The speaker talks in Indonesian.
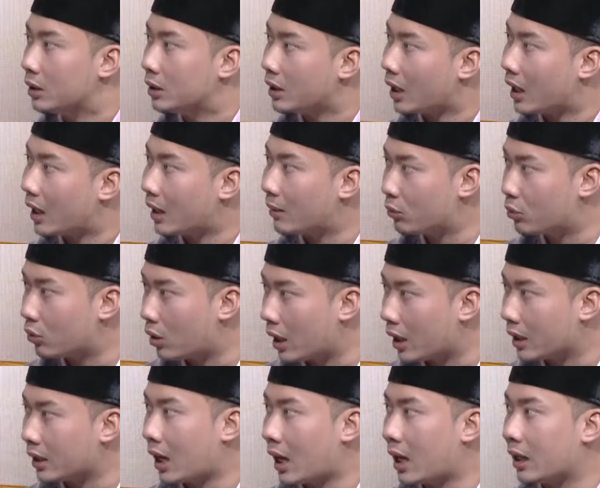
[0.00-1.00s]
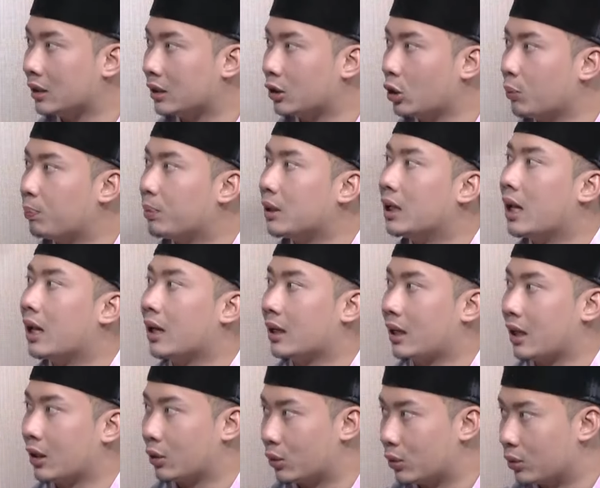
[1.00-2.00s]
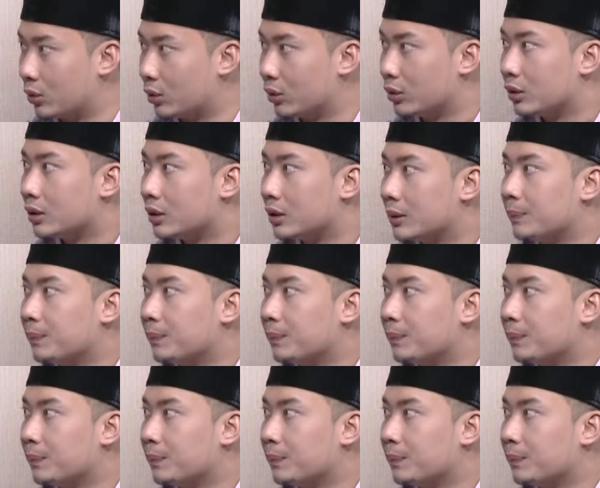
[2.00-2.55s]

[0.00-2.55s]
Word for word: Minangkabua ya artinya hmm. pilar nago. Iya.